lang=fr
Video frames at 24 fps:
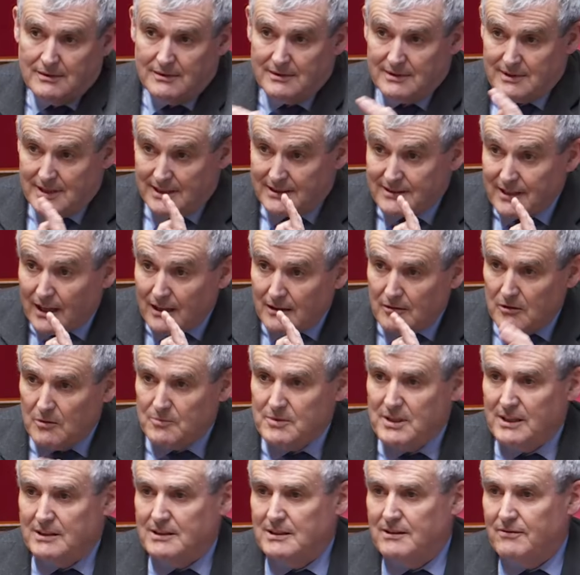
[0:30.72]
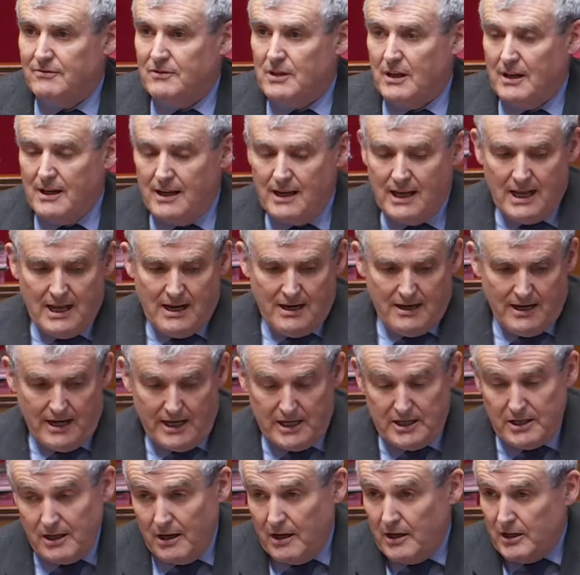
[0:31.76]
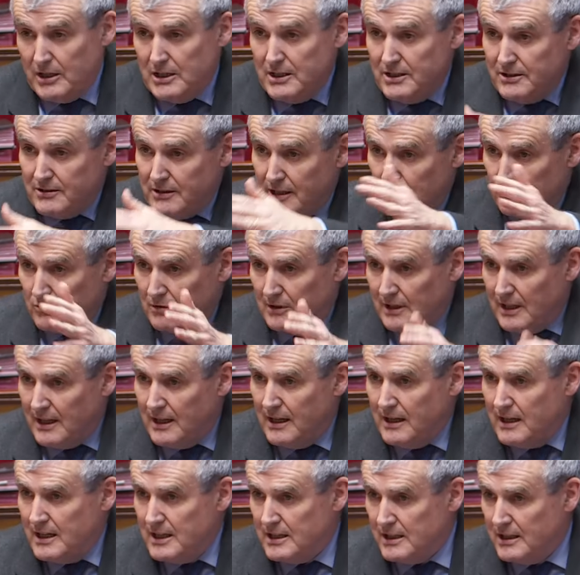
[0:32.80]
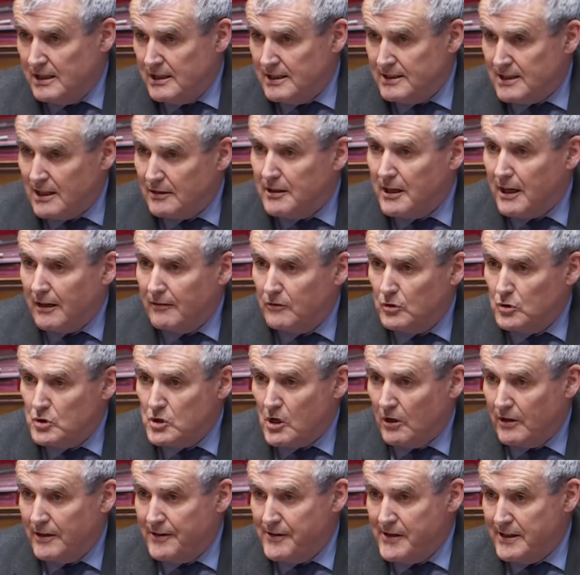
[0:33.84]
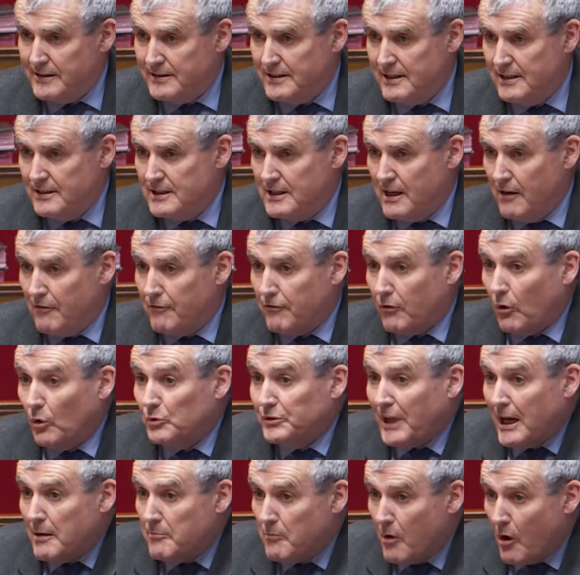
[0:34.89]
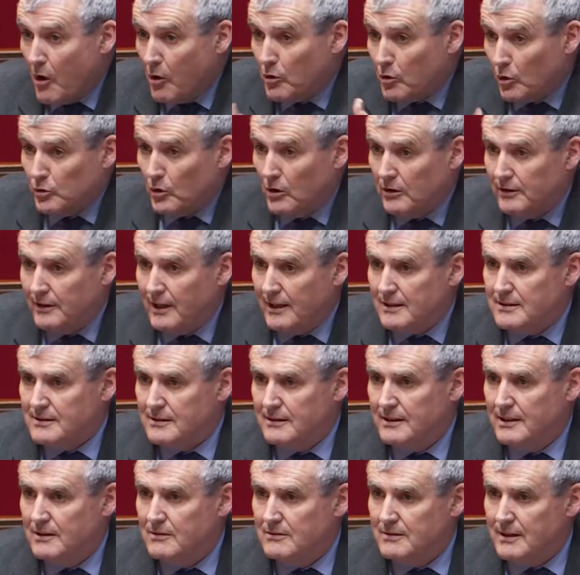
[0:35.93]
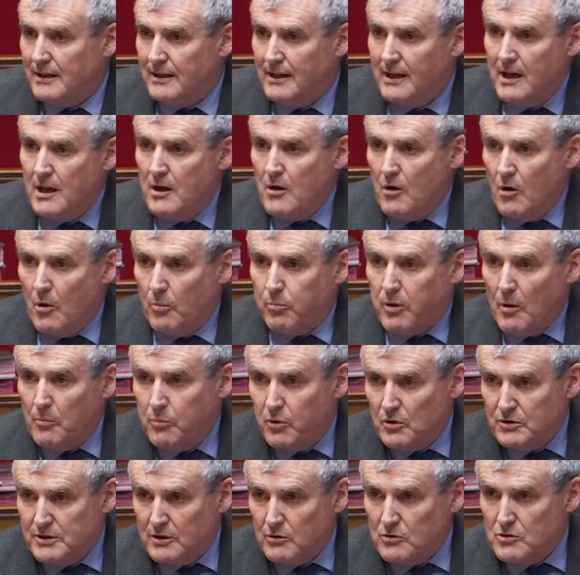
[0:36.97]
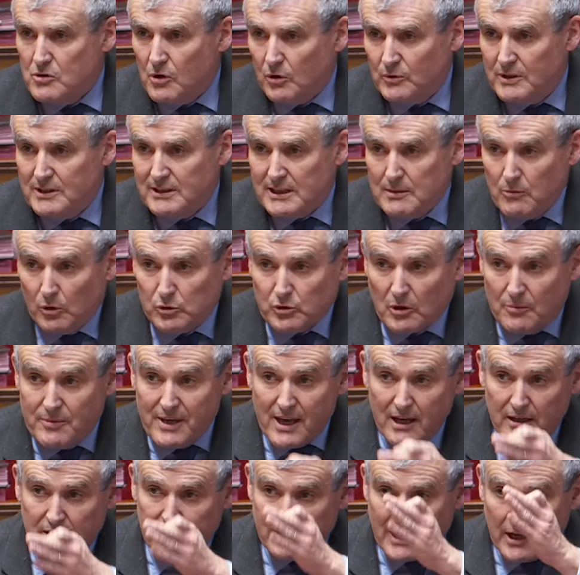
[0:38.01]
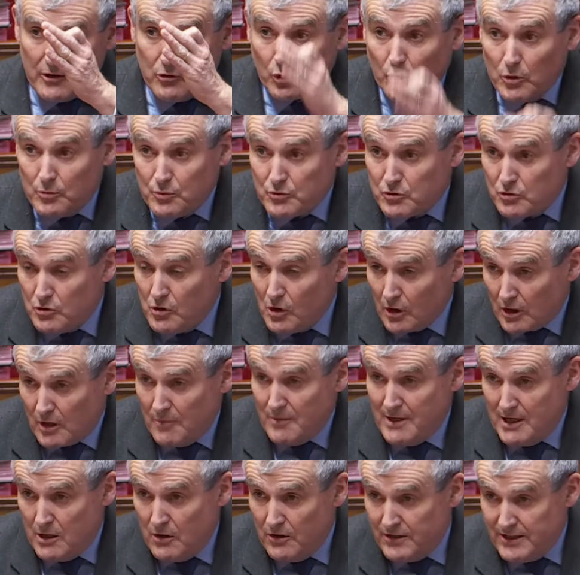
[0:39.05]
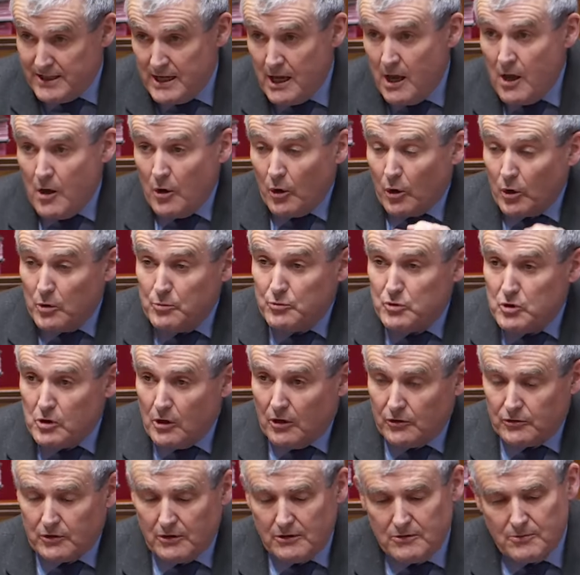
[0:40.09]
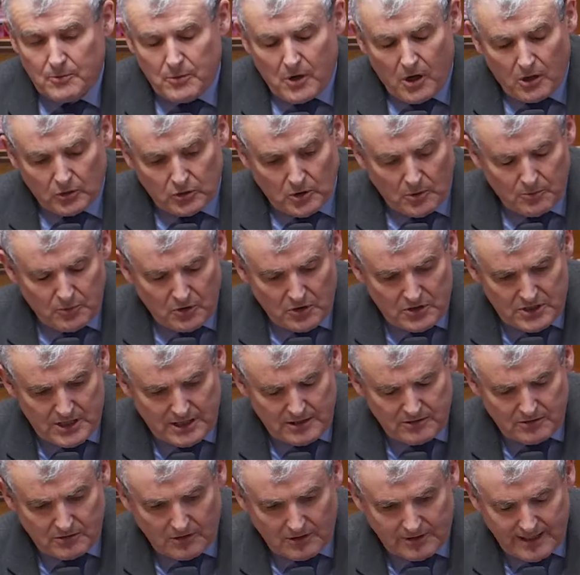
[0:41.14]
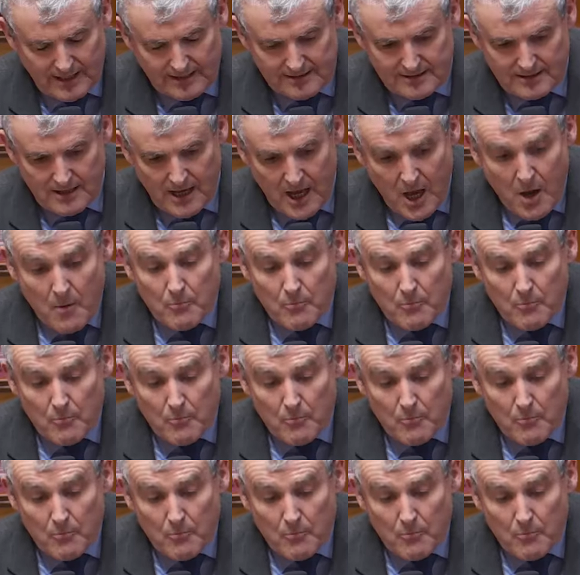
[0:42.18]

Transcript: C'est ça l'objectif. De la... Euh, lisez toutes les, interviews de John Lennetti, qui est frontalement contre le texte qui nous est euh, proposé aujourd'hui, ce qui montre bien qu'il y a une rupture, comme il le dit, rupture anthropologique sur le texte.